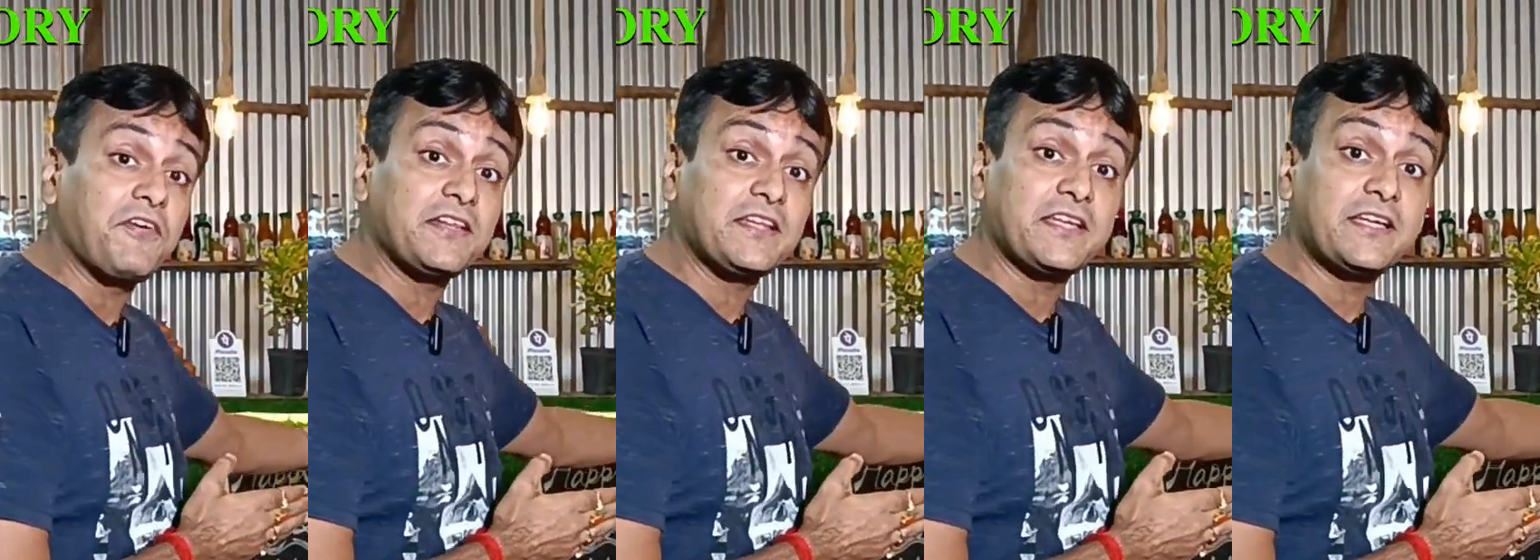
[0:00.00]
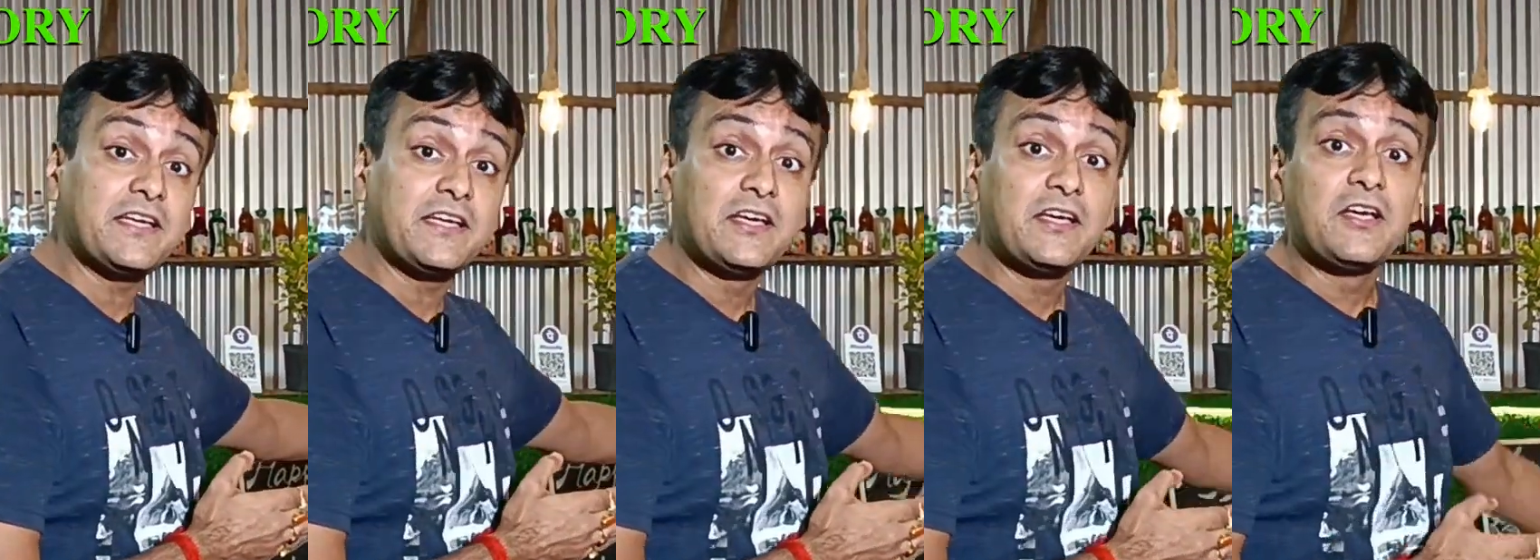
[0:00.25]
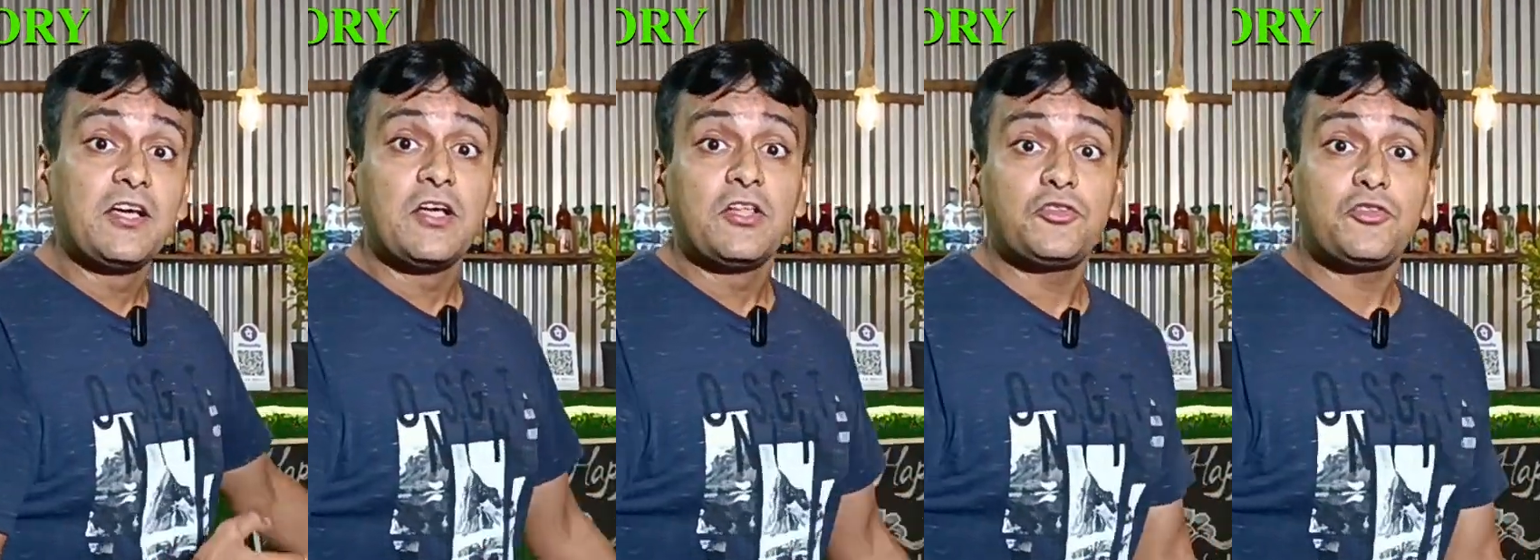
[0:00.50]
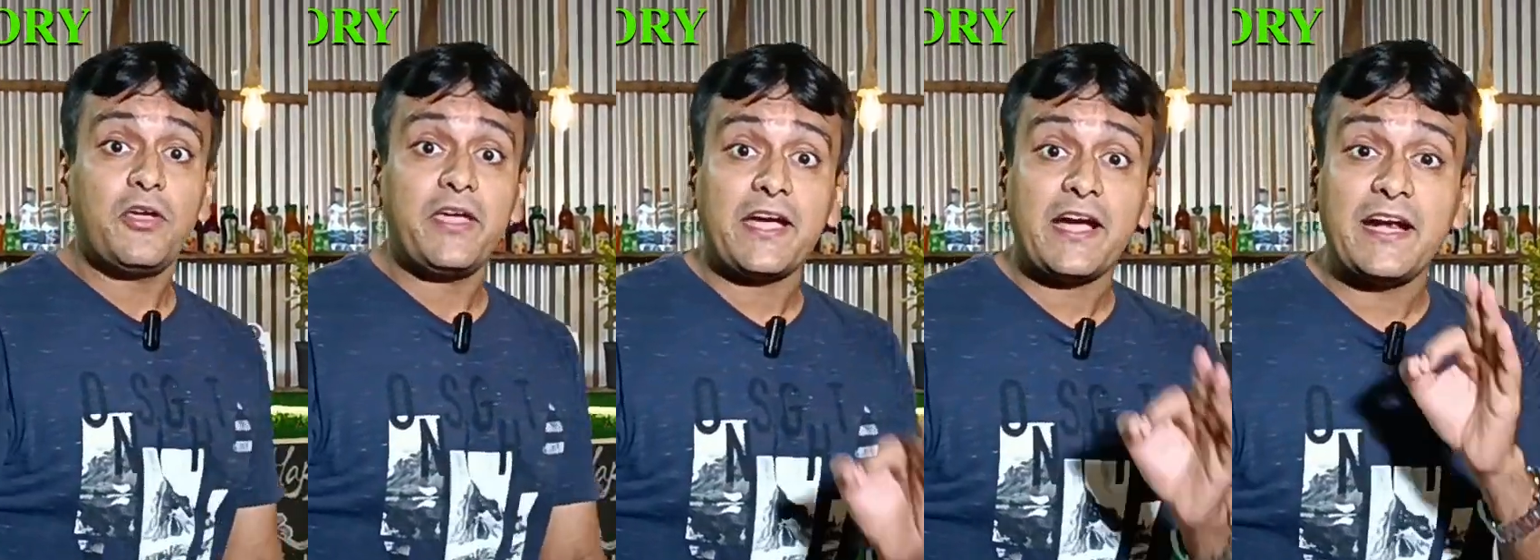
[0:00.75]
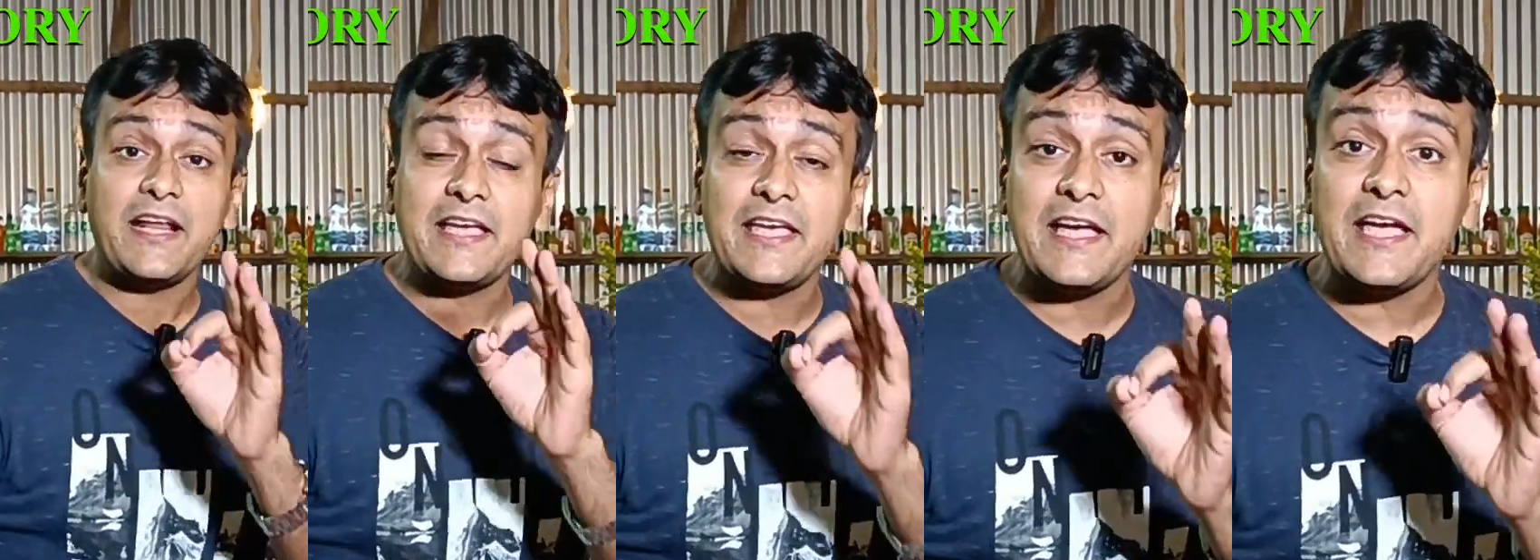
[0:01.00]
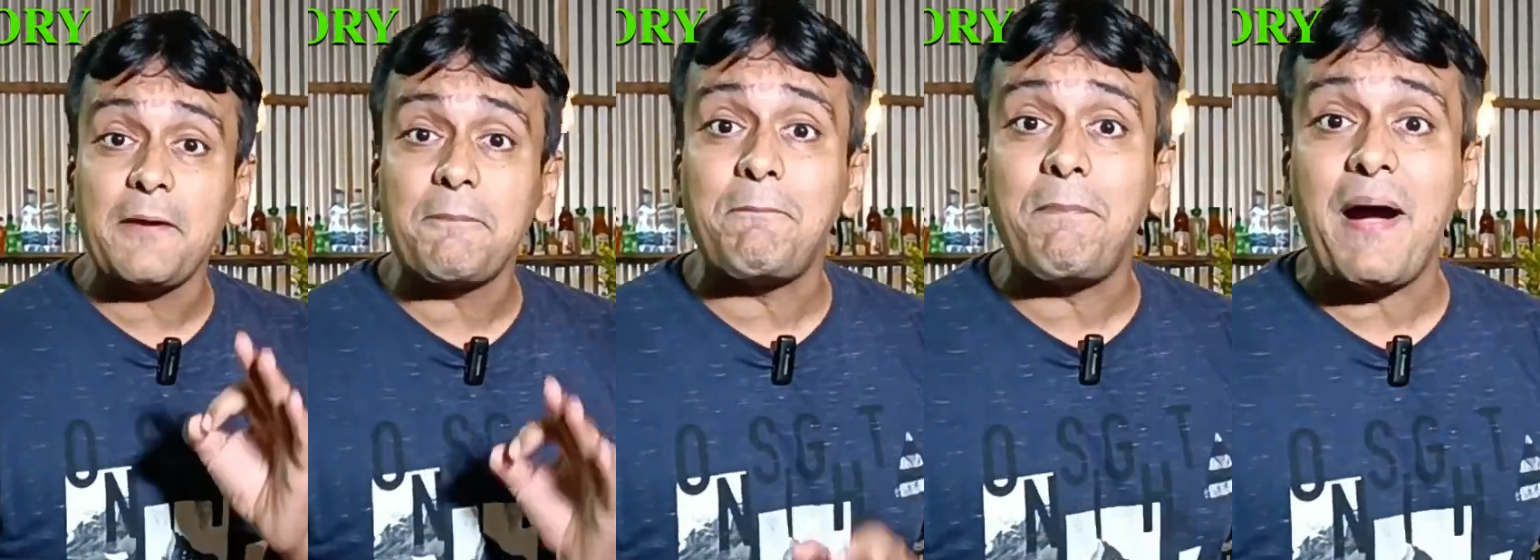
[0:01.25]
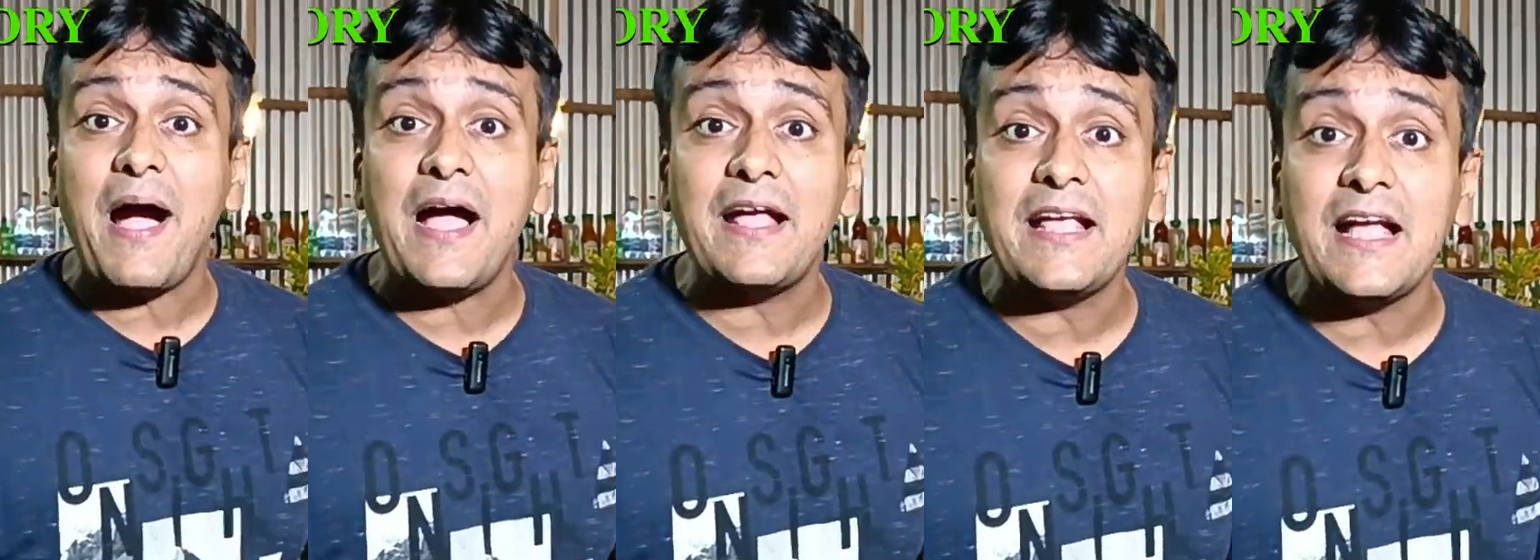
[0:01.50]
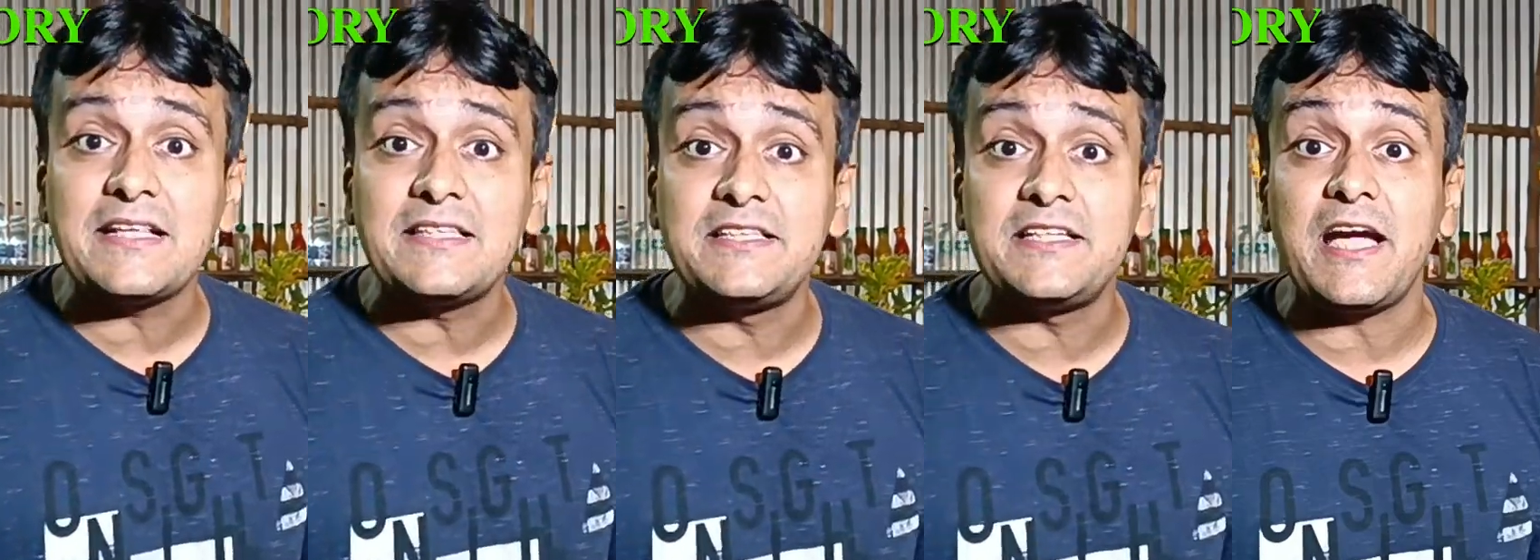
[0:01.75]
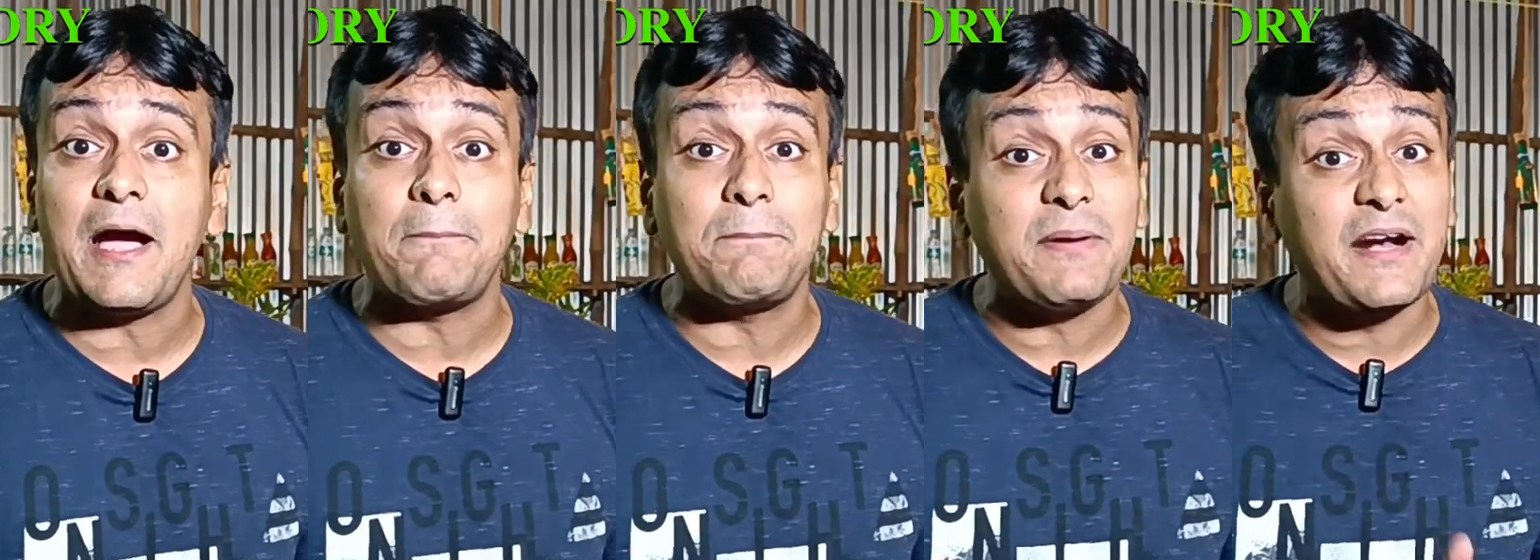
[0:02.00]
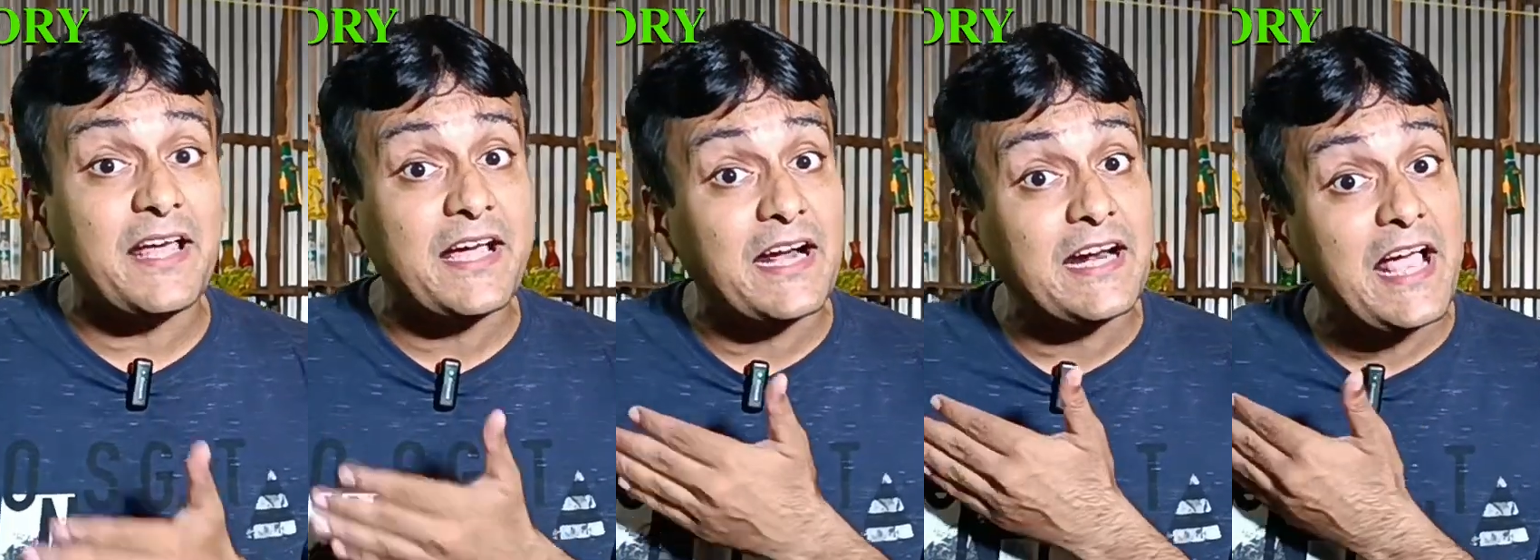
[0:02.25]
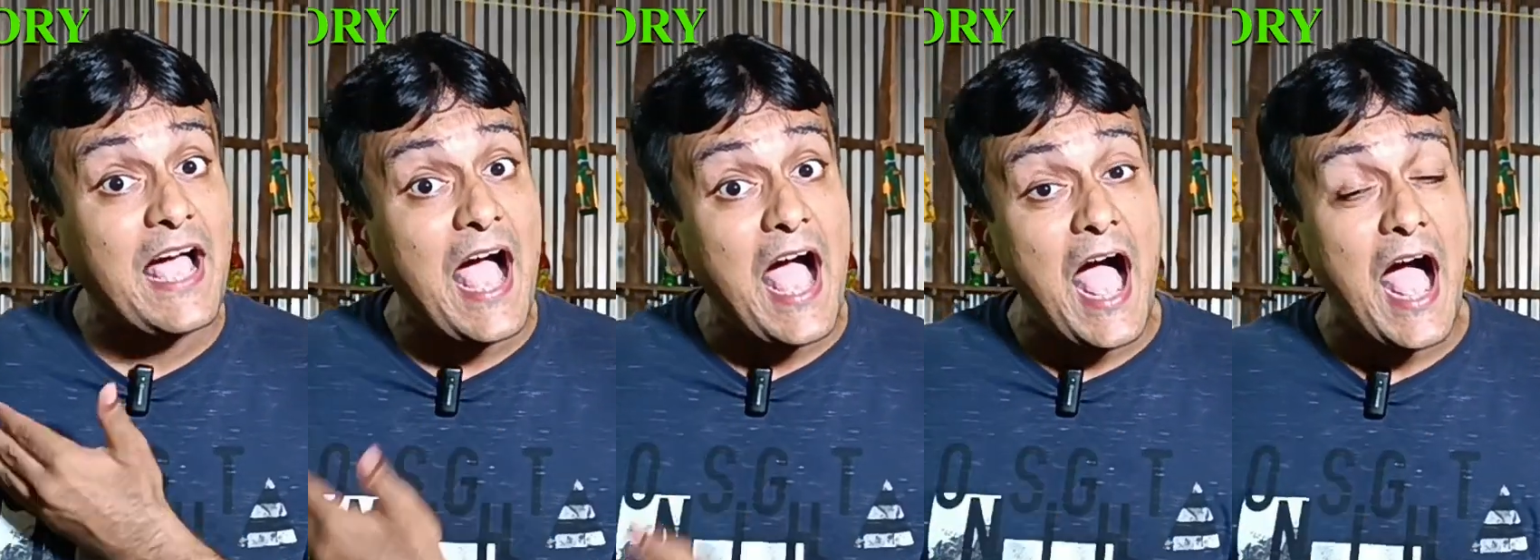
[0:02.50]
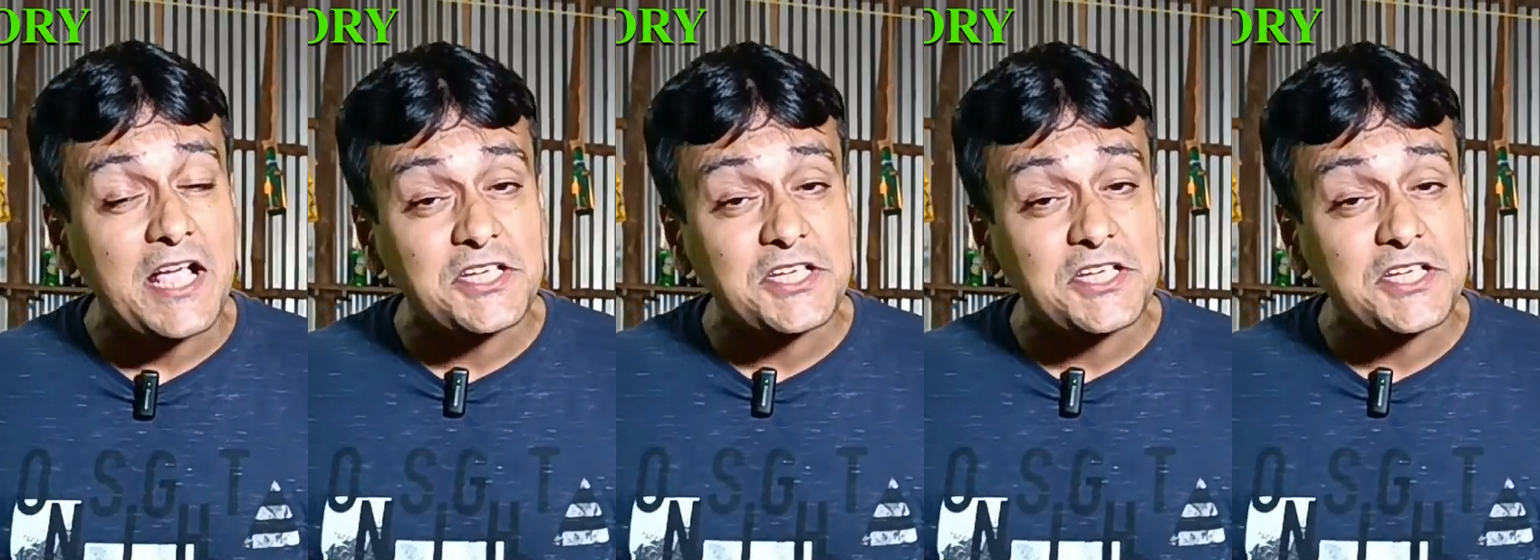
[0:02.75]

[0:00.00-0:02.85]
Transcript: ক্যাফেতে তো এখানে কি কি পাওয়া যাচ্ছে আপনারা এখানে